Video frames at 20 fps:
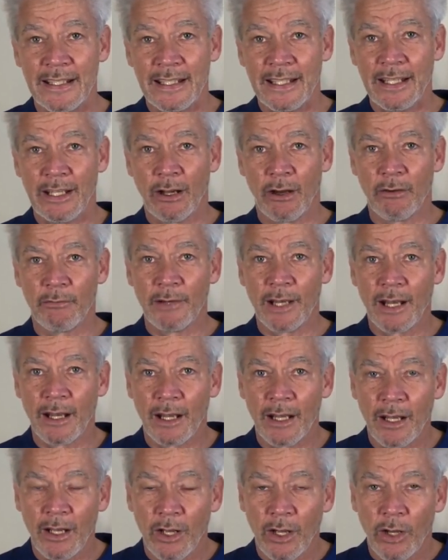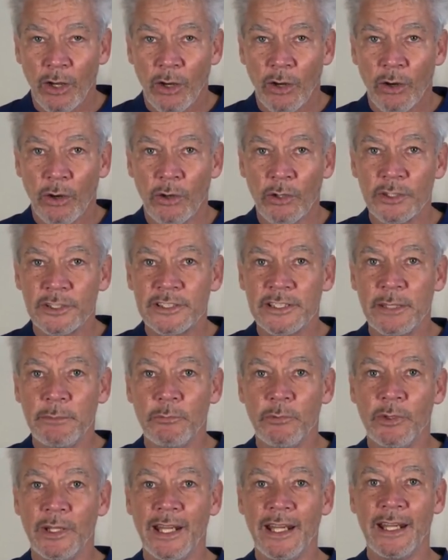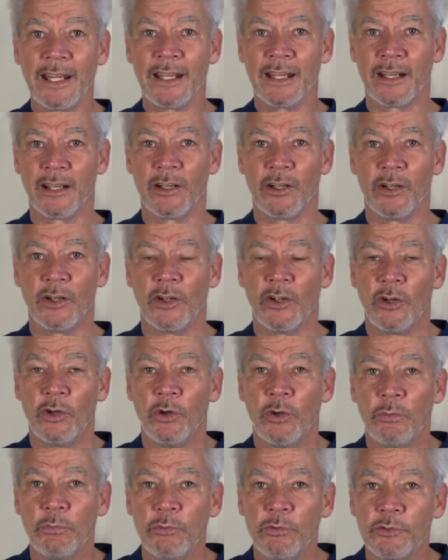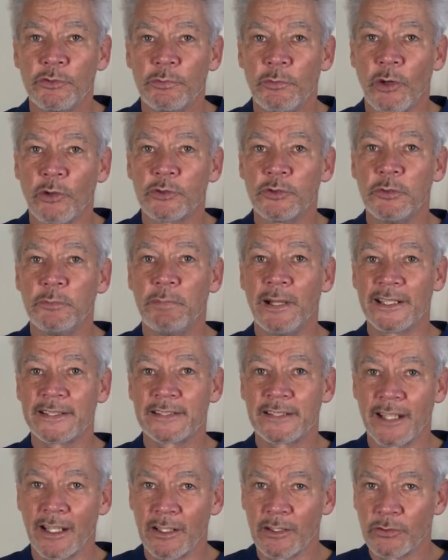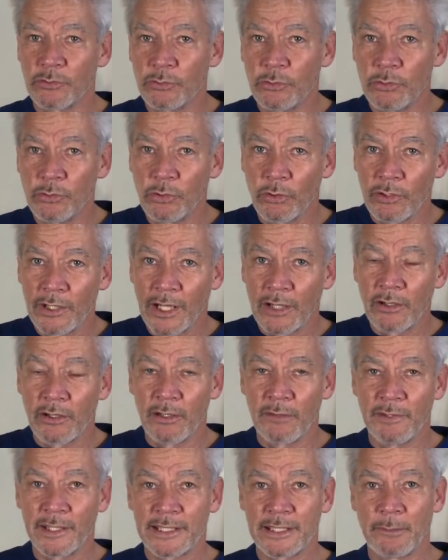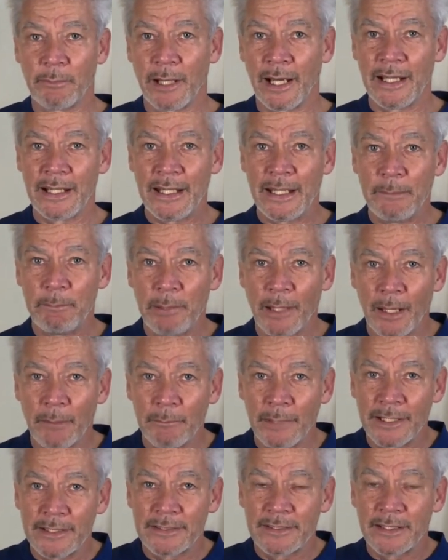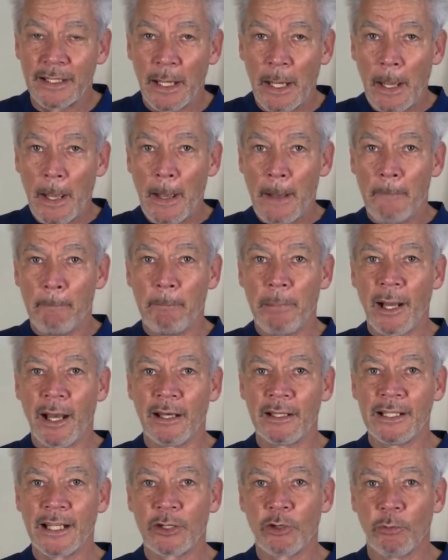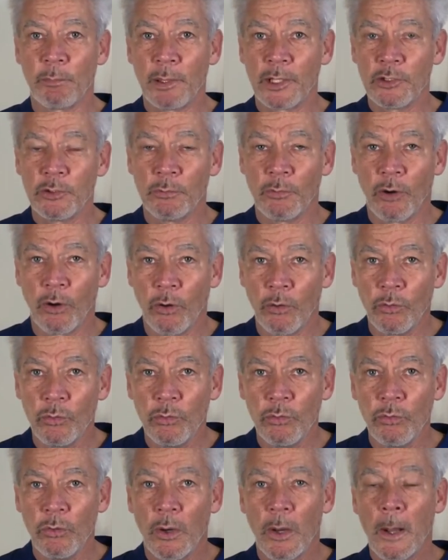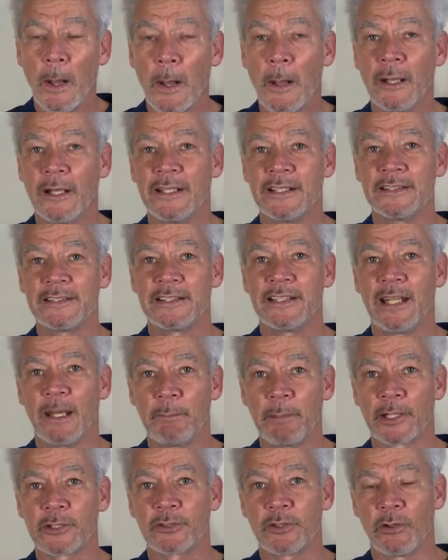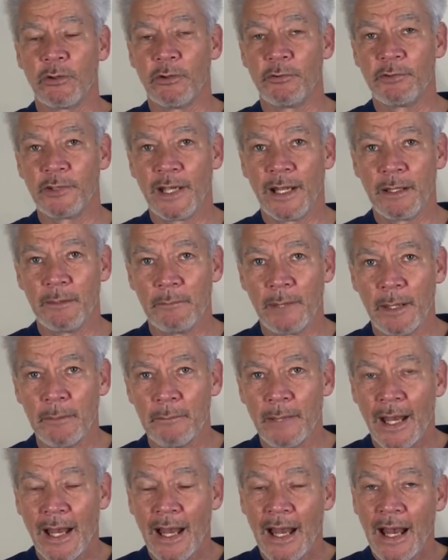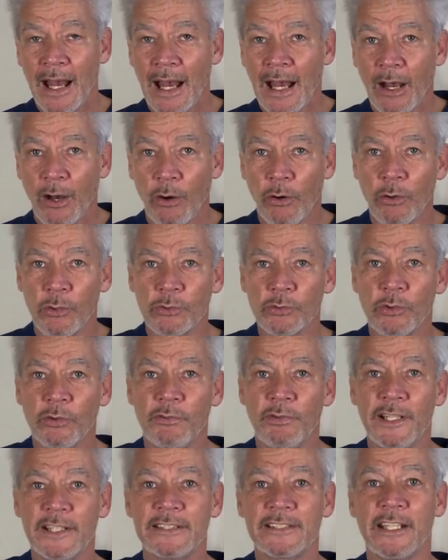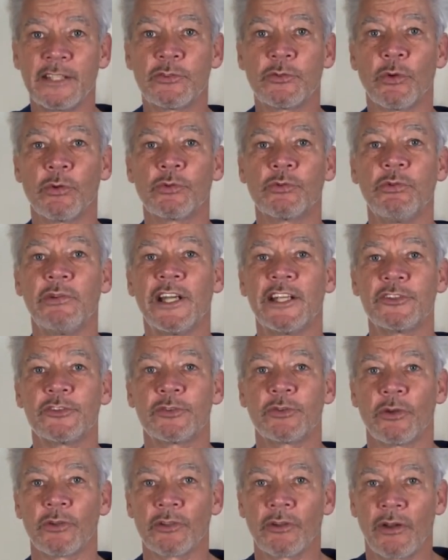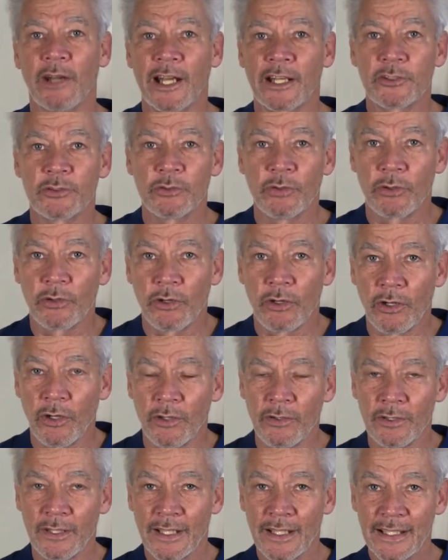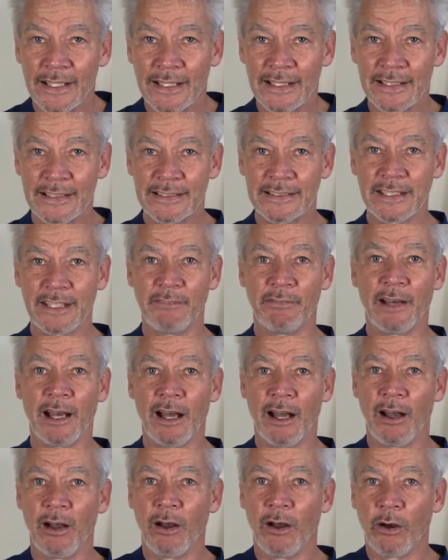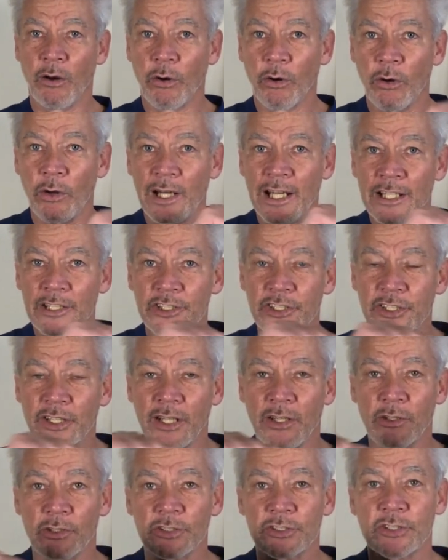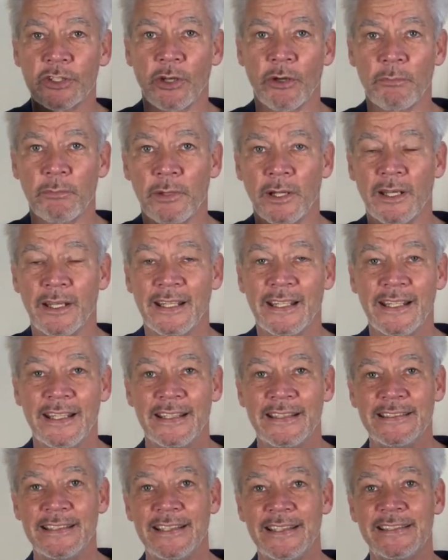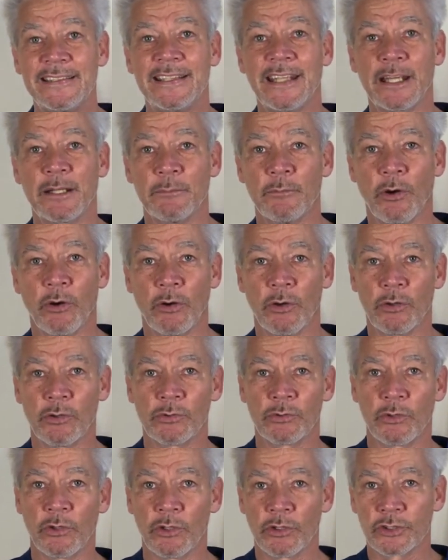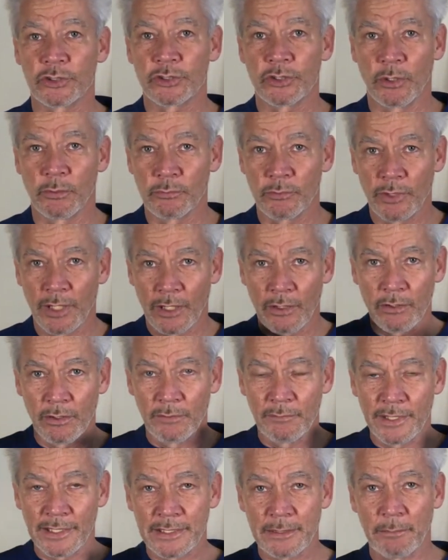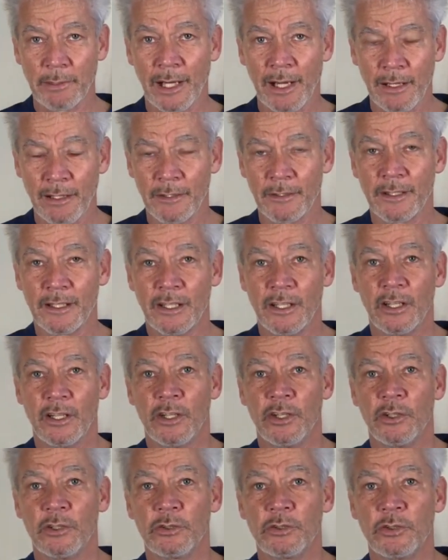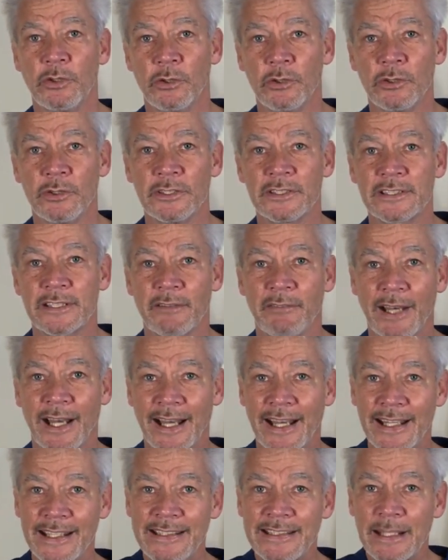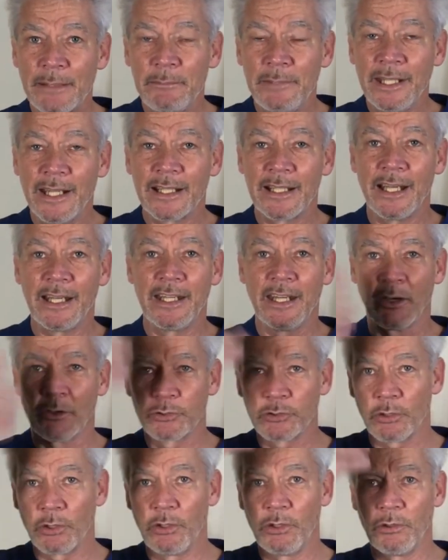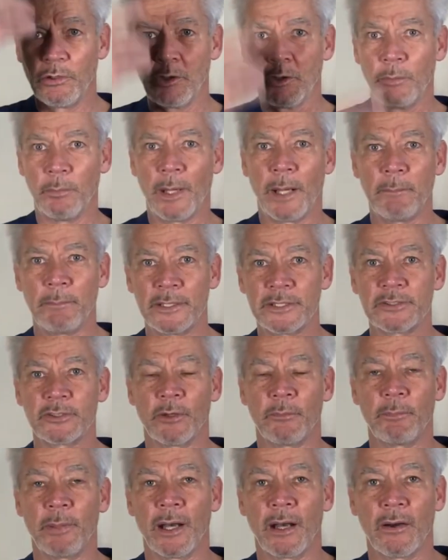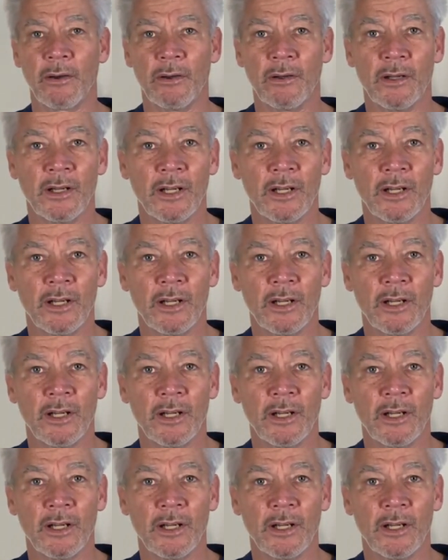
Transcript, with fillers: Et là, on va restimuler le mouvement du bassin, du dos, de la colonne vertébrale et permettre, par un accompagnement ou si la personne le fait elle-même, à retrouver cette ondulation dans l'axe dos-colonne ce qui va, un, relâcher l'ensemble des segments de l'ensemble de la colonne vertébrale, deux, ça va rétablir les liens entre le haut et le bas, passant par euh,